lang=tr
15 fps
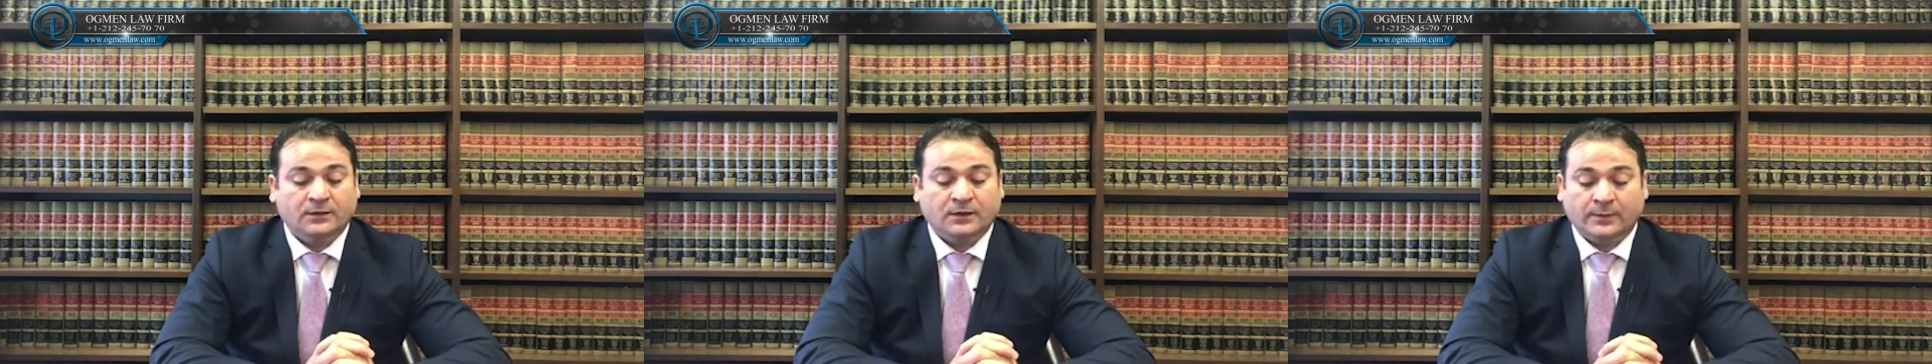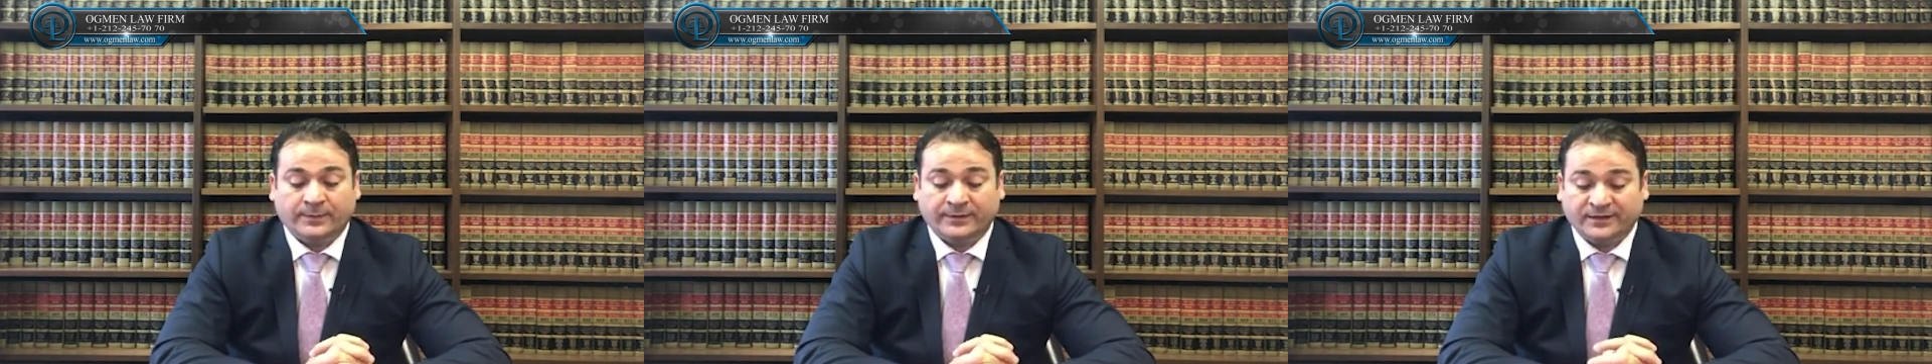
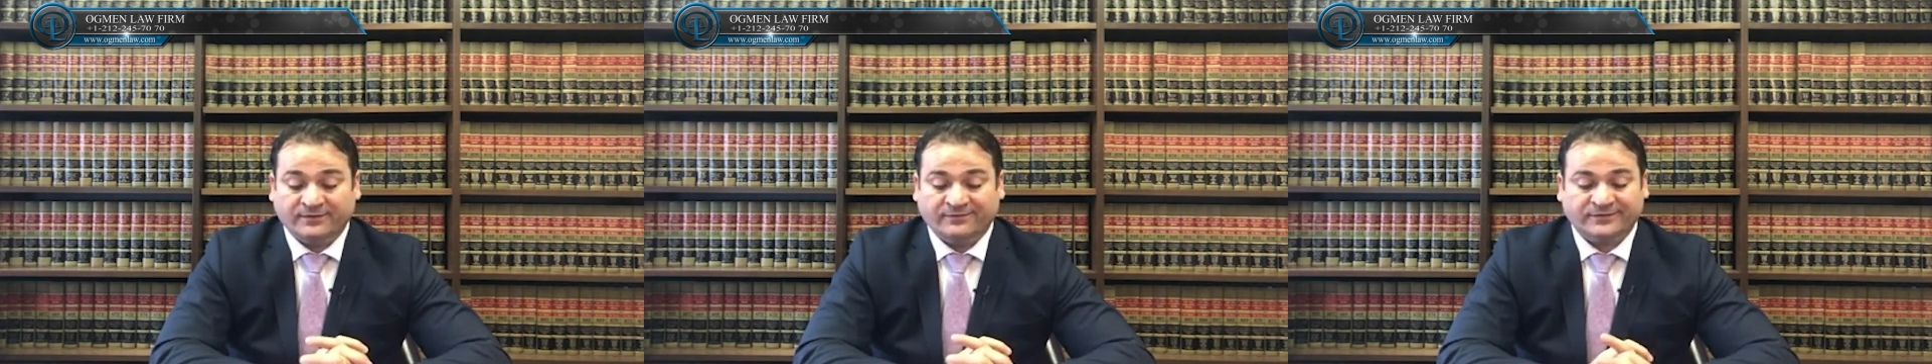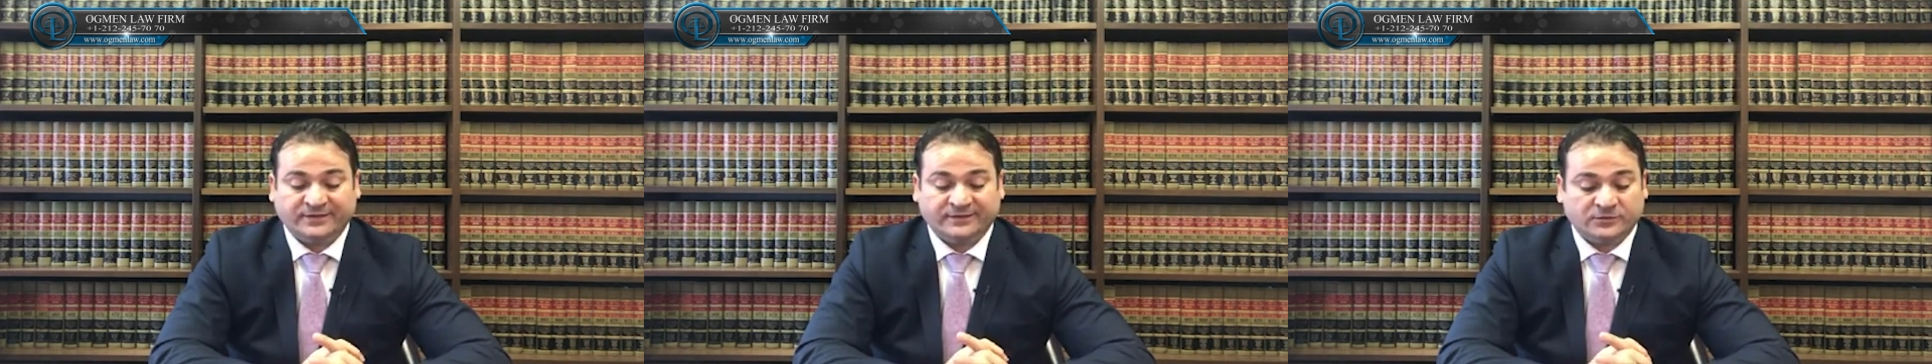Amerikan
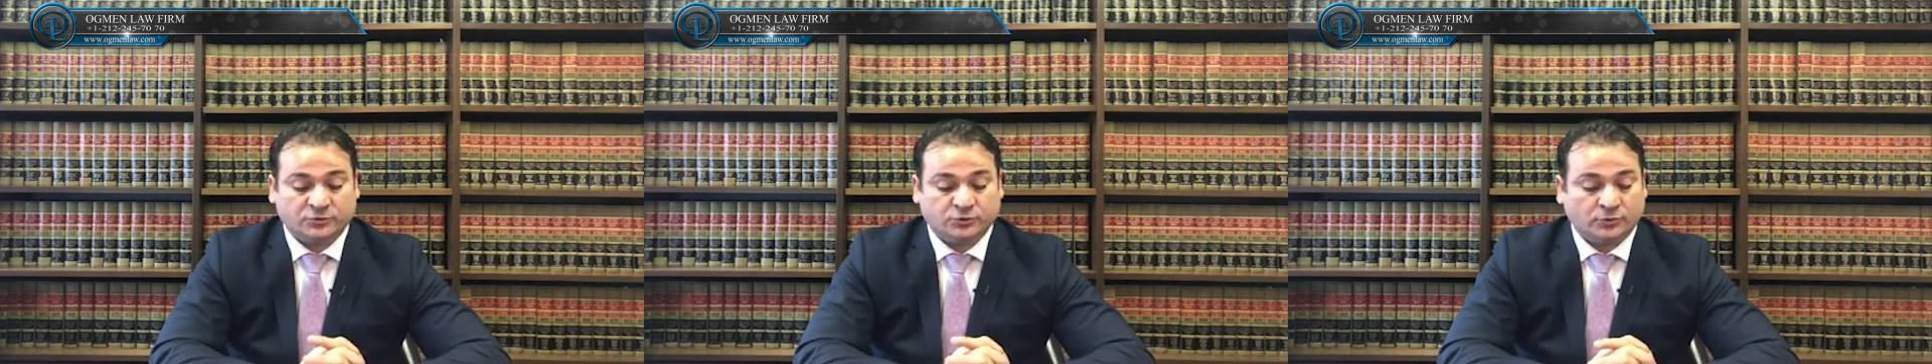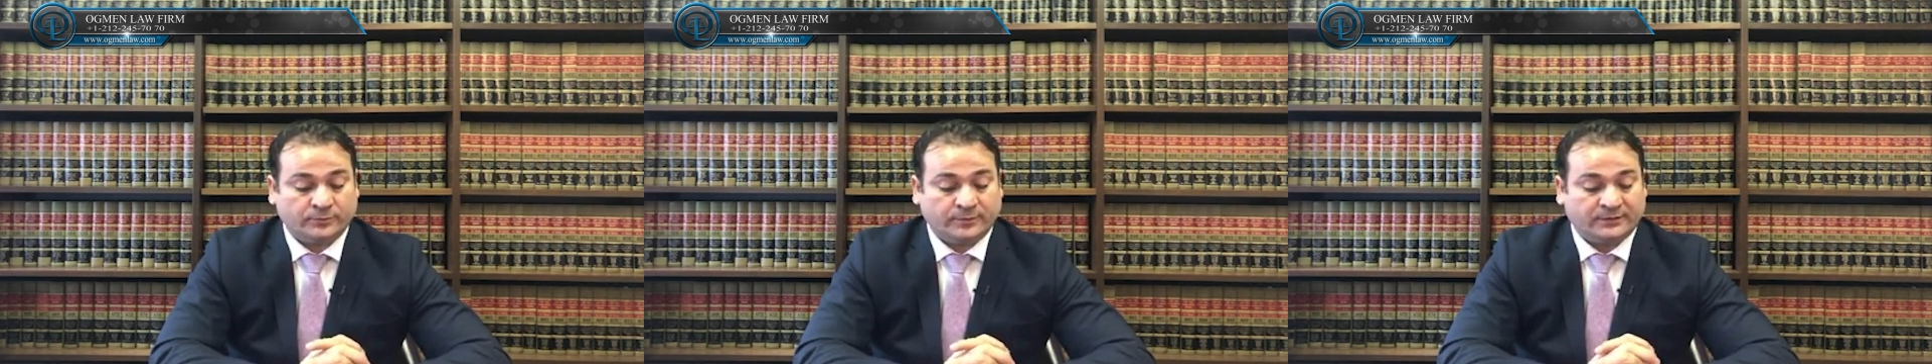
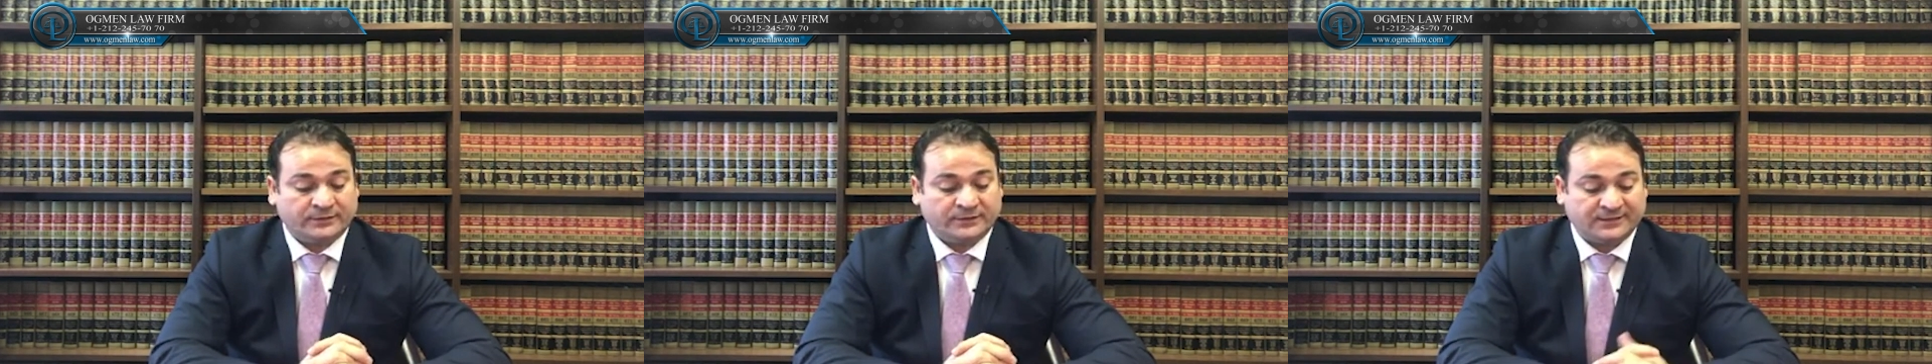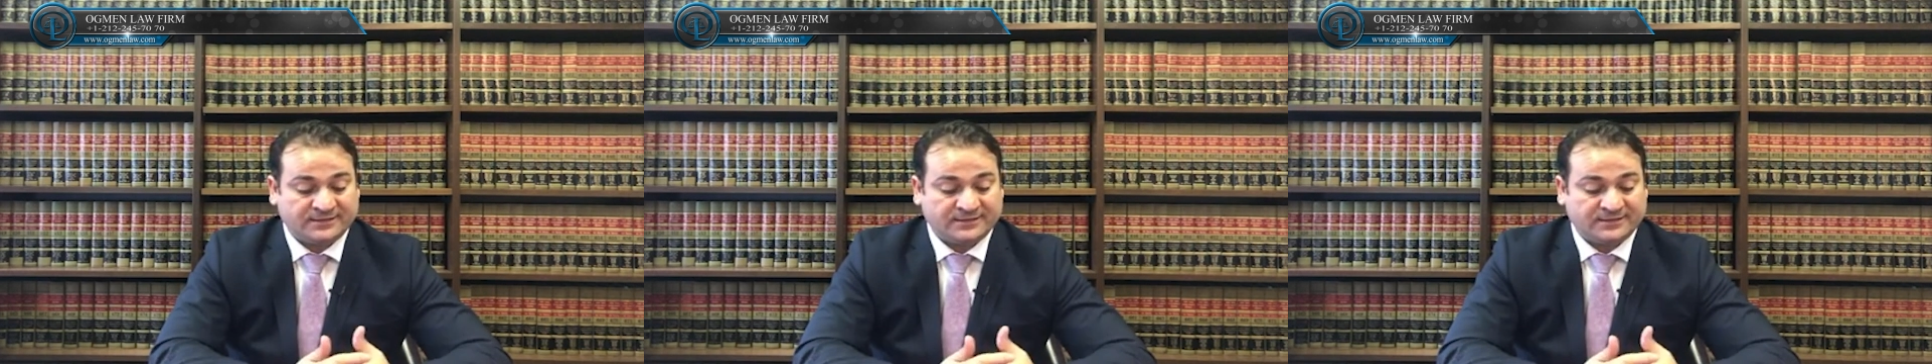vatandaşı olmayanlar